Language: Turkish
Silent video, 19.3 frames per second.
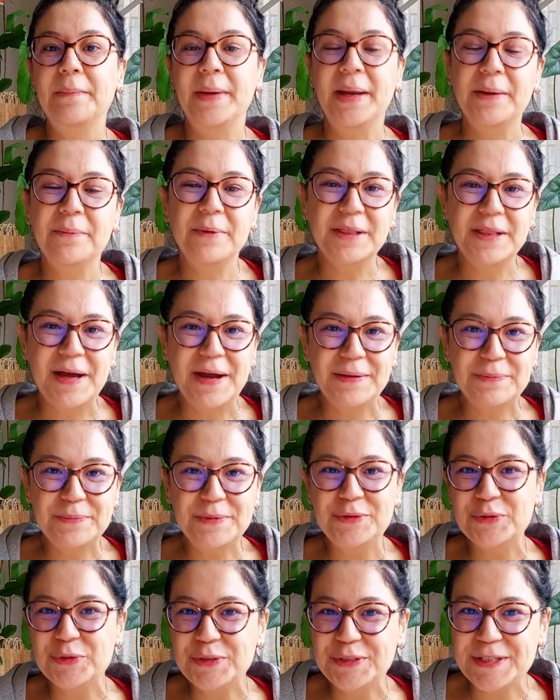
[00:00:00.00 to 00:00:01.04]
Merhabalar
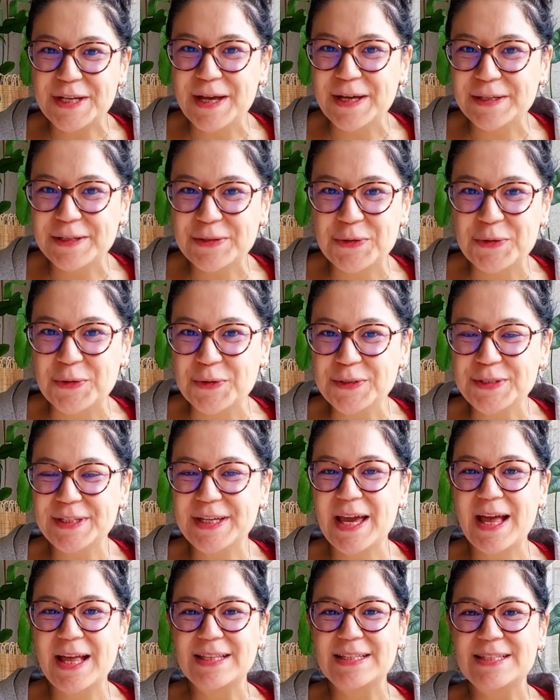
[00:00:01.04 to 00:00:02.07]
Minnoş Jungle'a hoş
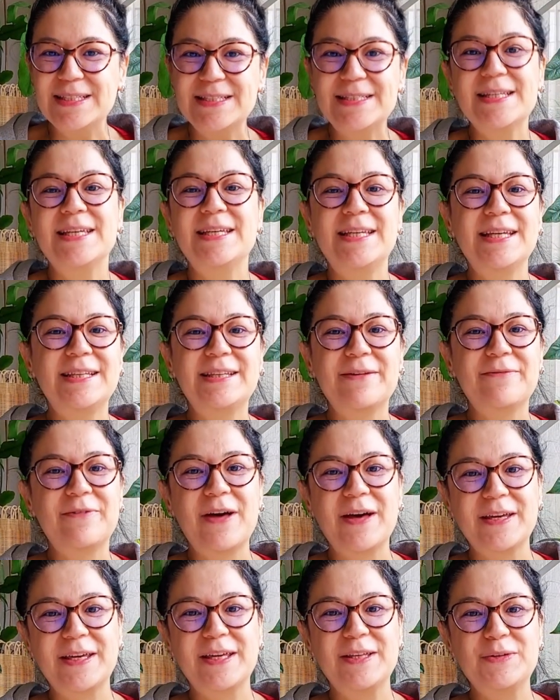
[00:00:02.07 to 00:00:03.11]
geldiniz. Eğer ilk
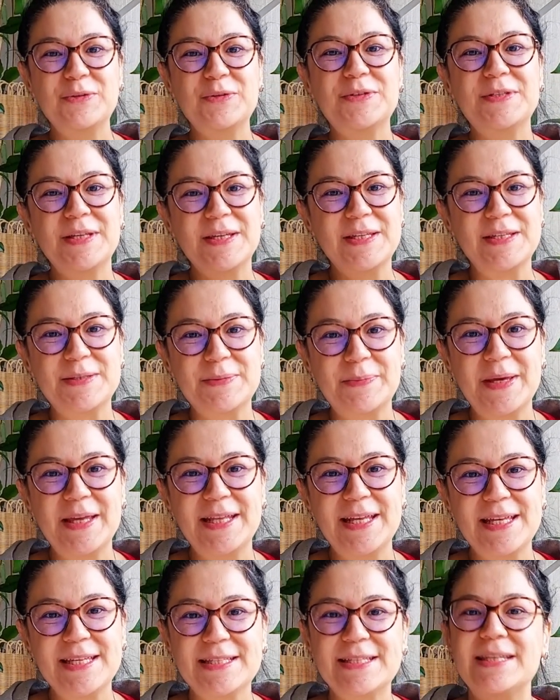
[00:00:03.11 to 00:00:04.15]
defa geliyorsanız ben
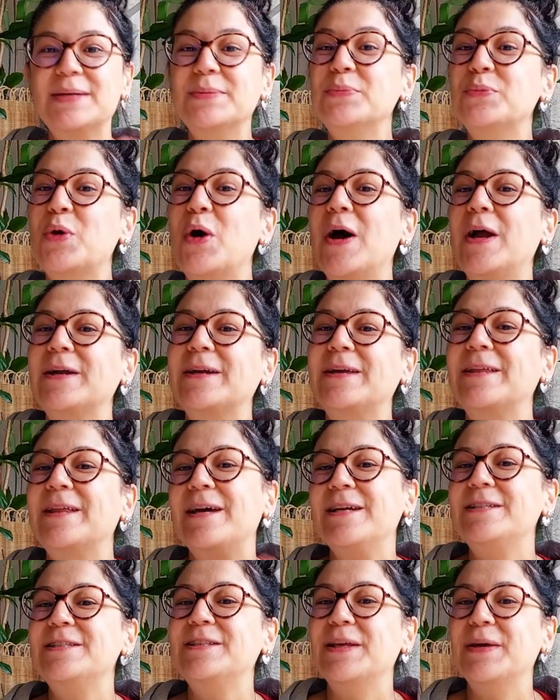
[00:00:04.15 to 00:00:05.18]
Ezgi, bu
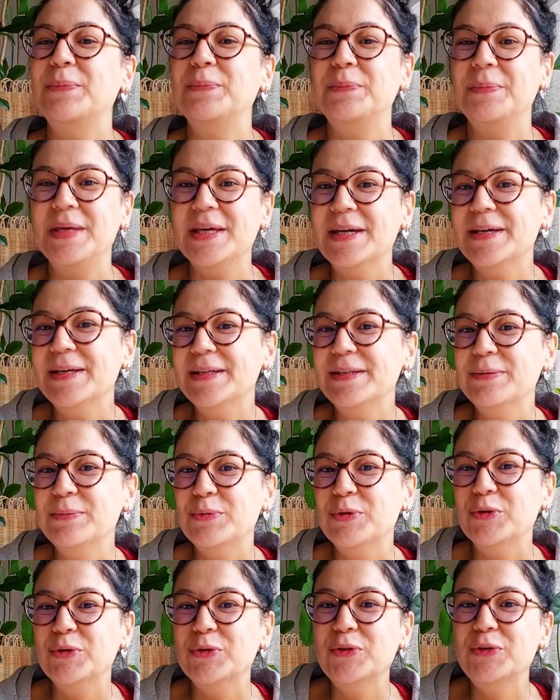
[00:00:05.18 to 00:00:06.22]
arkadaş da Mia Hanım
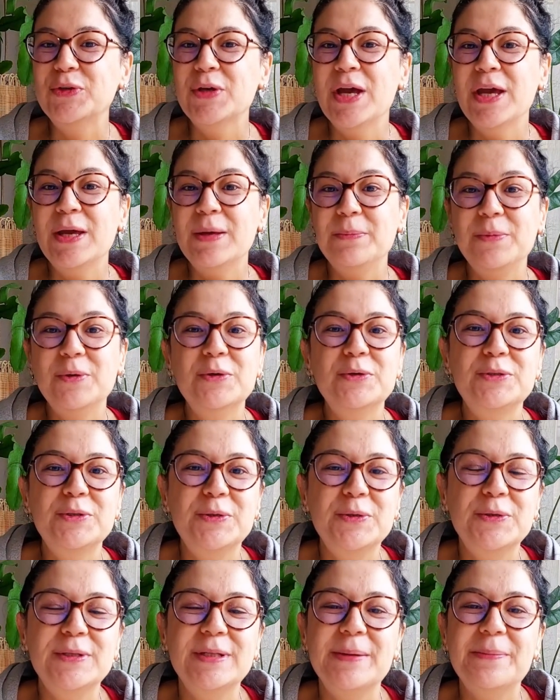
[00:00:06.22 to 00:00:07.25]
olur.
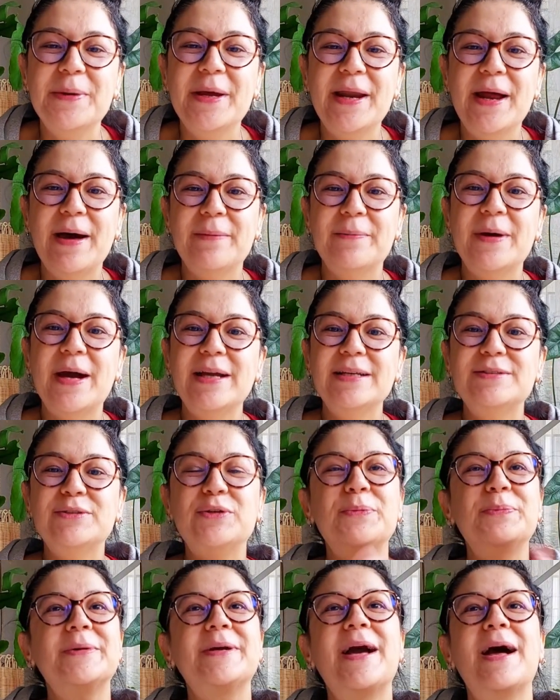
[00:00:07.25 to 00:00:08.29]
Miyoşko ile beraber
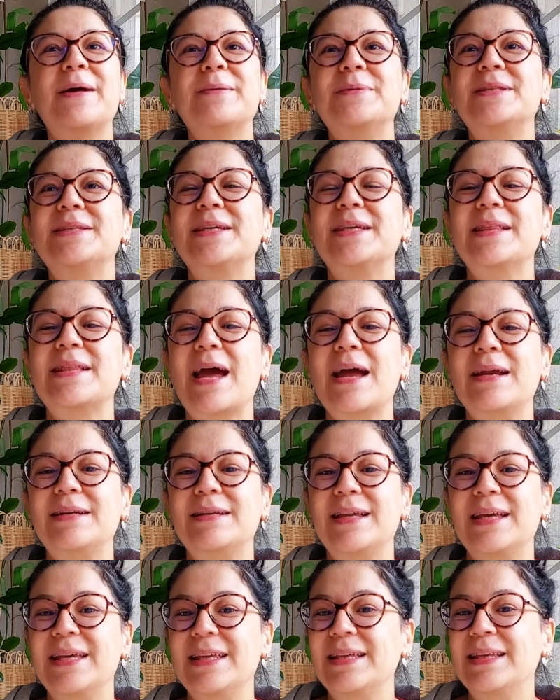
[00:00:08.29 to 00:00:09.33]
tropikal
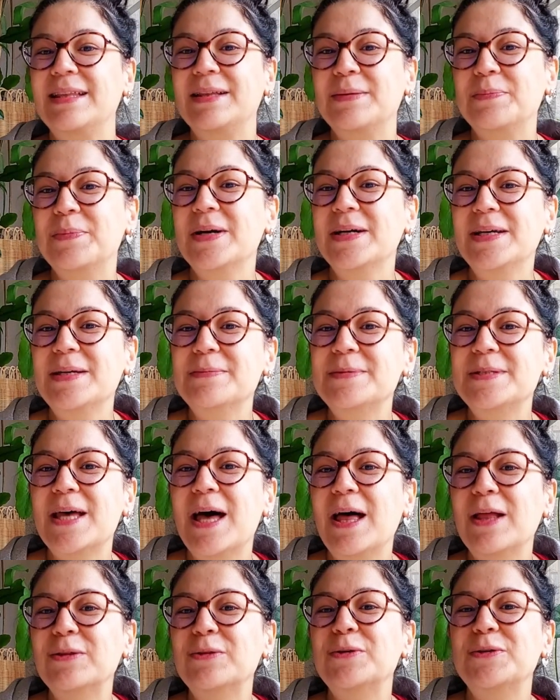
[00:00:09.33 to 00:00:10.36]
bitkilerle ilgili bakım
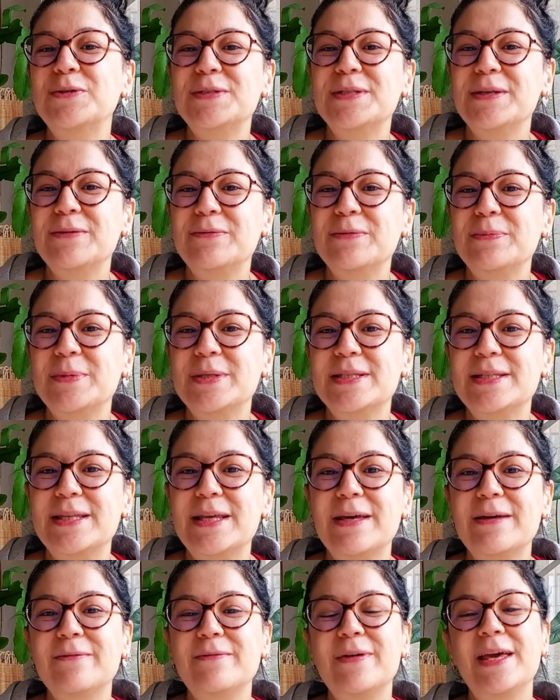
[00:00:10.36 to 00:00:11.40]
sağlıyoruz
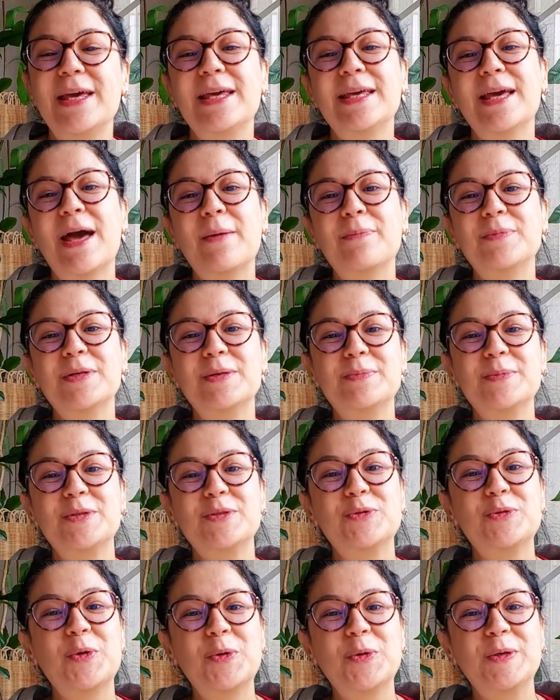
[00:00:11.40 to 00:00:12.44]
evimizde ve
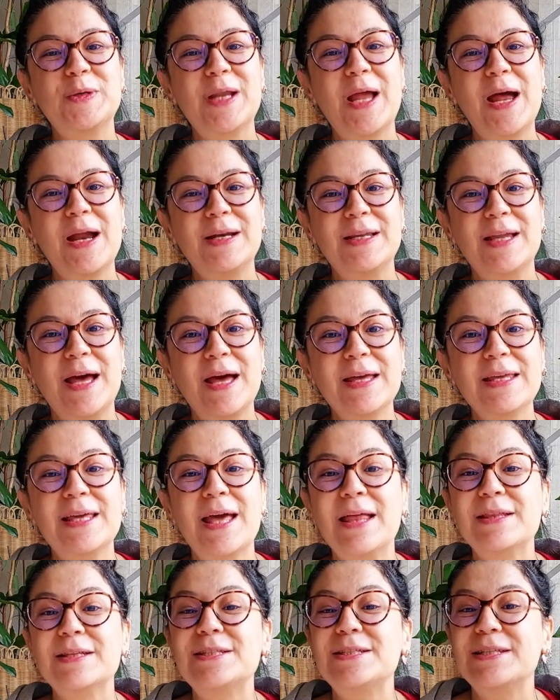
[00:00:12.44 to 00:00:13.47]
yaptığımız doğrularla
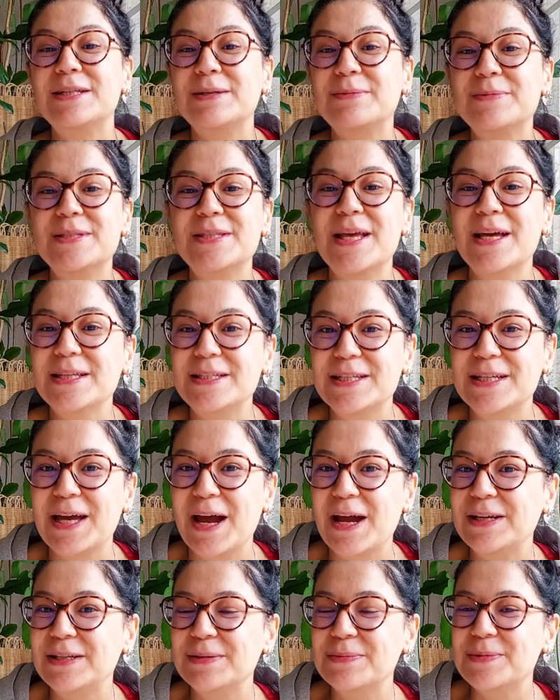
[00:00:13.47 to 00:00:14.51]
yanlışlarımızdan
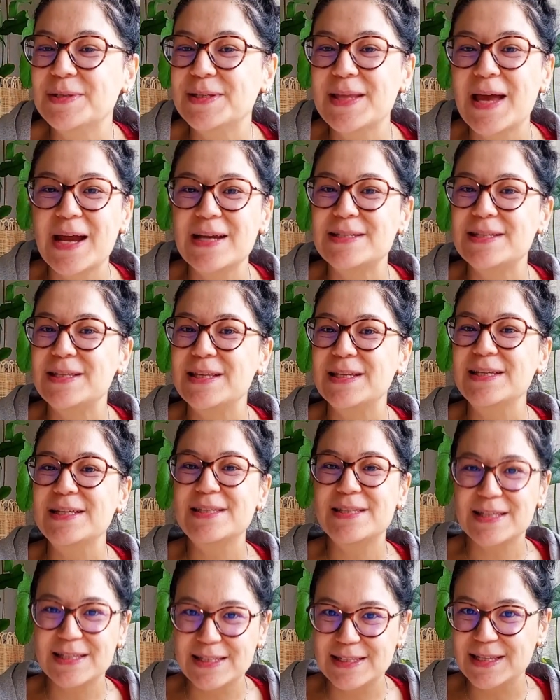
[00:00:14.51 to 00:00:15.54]
çıkardığımız dersleri
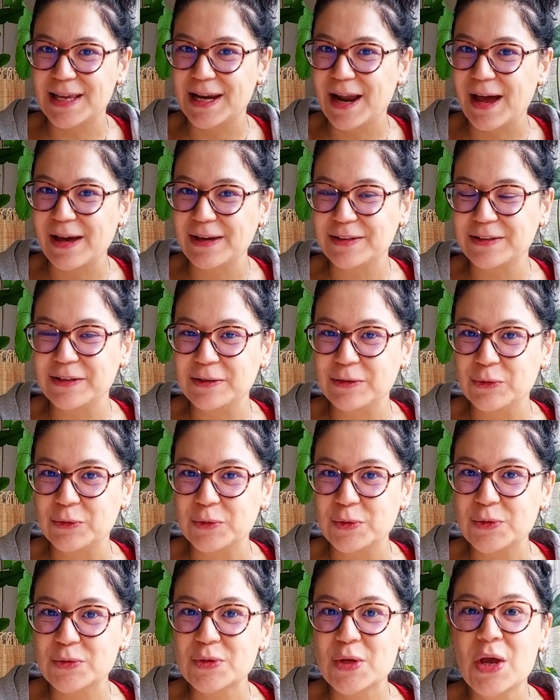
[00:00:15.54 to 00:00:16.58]
sizlere
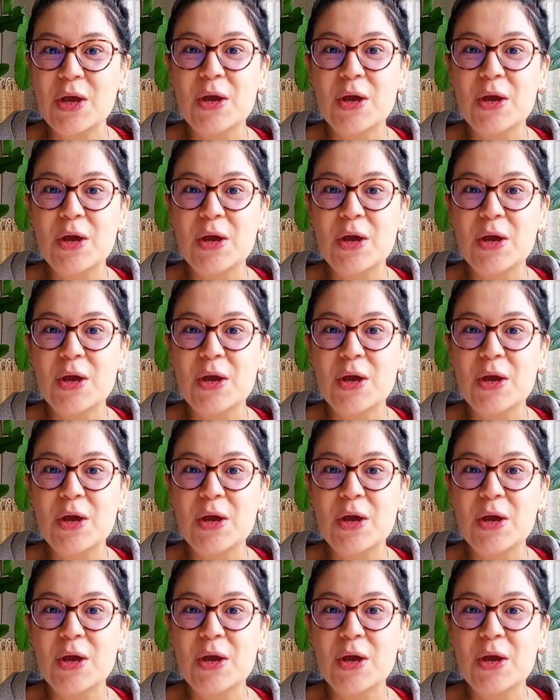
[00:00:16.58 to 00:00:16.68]
aktarıyoruz.